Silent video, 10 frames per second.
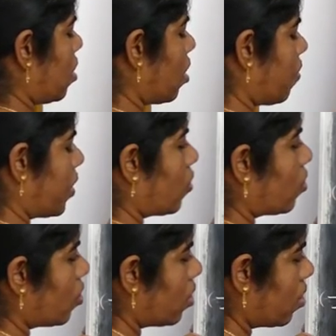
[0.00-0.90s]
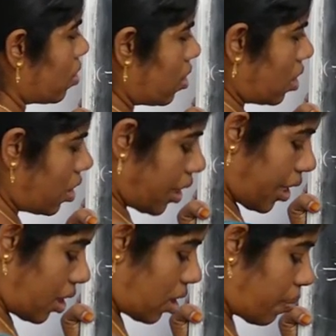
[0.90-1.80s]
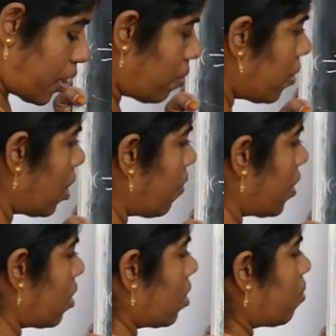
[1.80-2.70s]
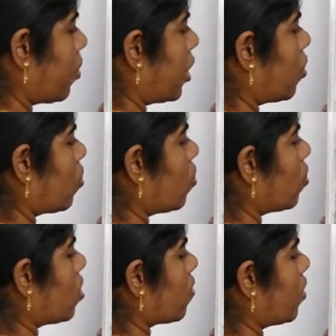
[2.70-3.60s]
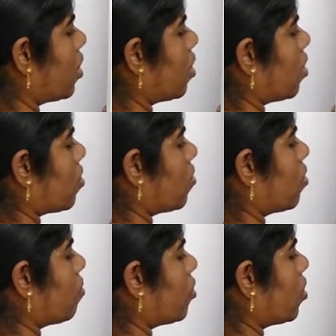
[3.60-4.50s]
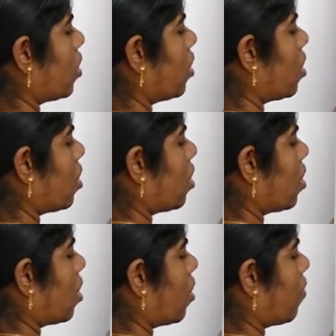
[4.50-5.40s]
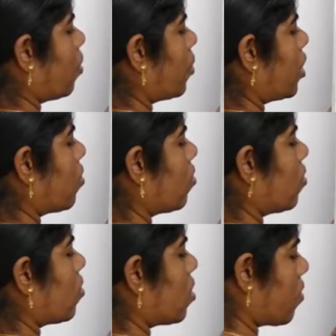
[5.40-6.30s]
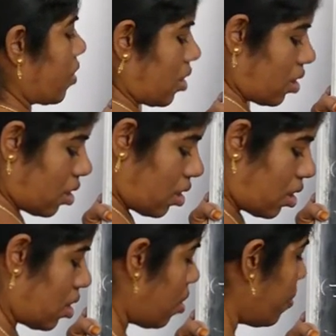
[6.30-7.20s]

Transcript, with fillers: లెవెన్ అవుతుంది దీన్ని డైరెక్ట్గా మనం లెవెన్ బై టూ హోల్ స్క్వేర్ అని రాసుకుందాం ఓకే లెవెన్ బై టూ హోల్ స్క్వేర్ ఇది